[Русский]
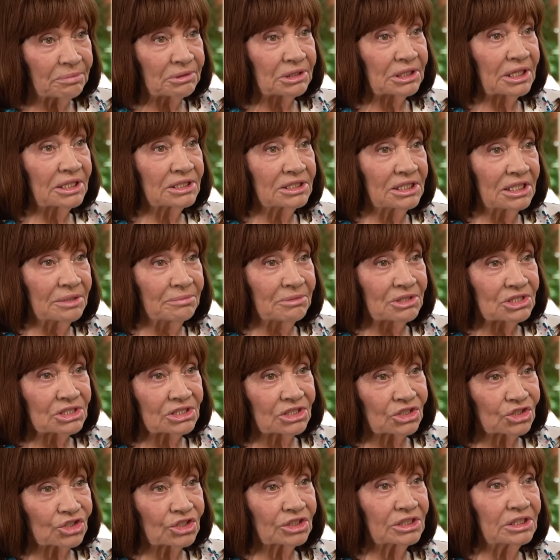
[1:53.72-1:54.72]
подходили
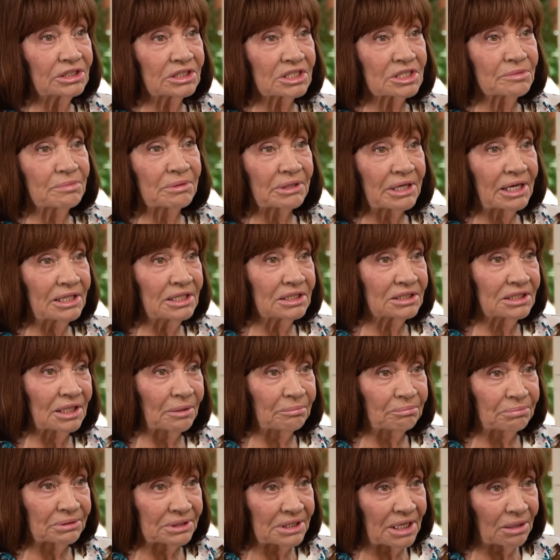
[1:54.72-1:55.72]
местные жители, разбирали
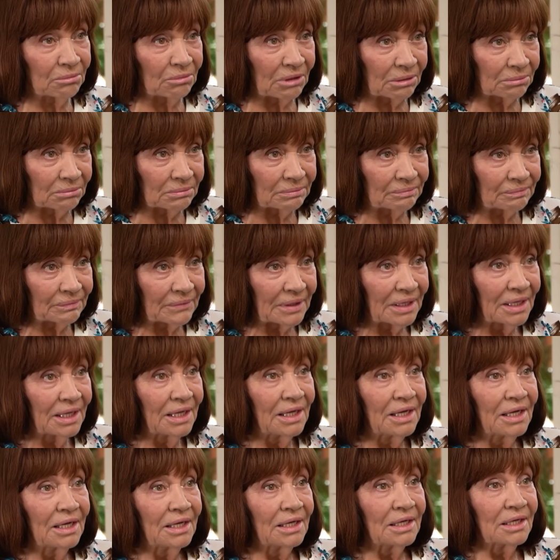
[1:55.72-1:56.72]
там по домам
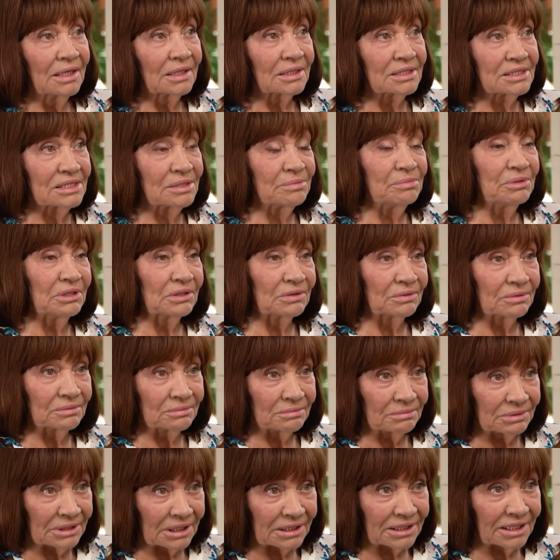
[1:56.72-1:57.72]
себе
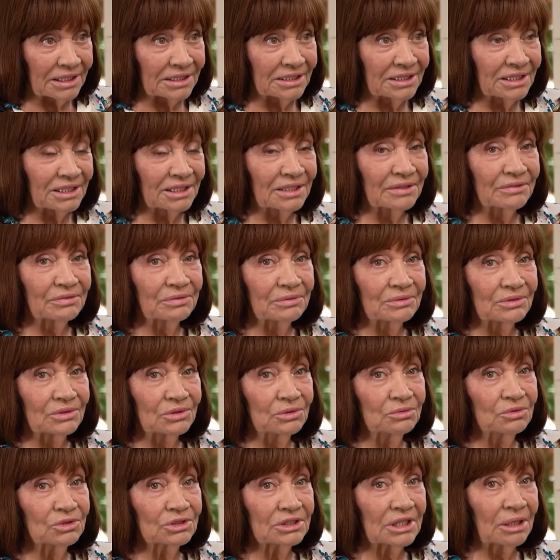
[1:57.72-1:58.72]
блокадников.
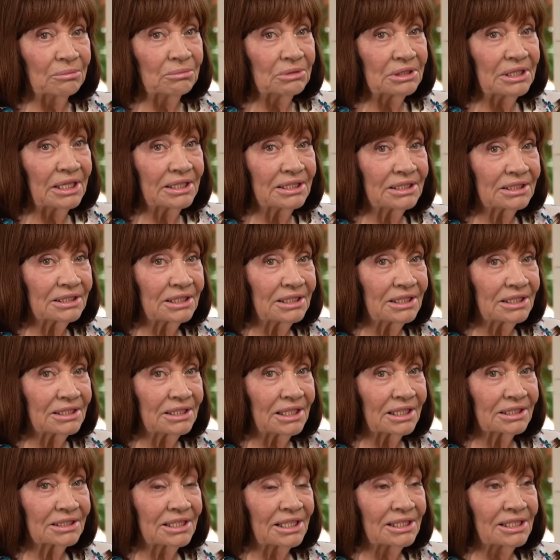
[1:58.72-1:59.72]
Ну вот, а мы доехали
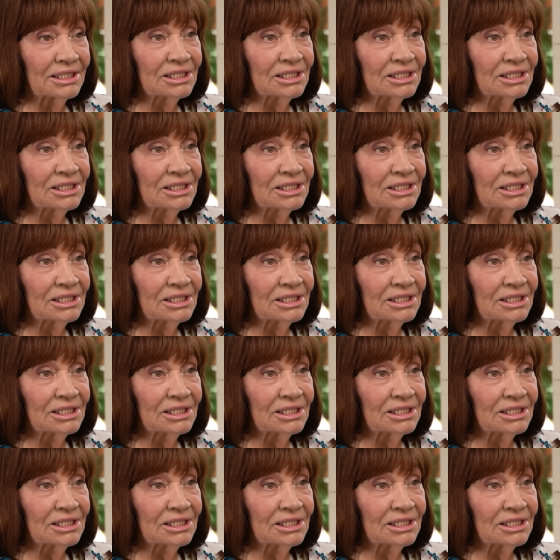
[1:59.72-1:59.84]
так до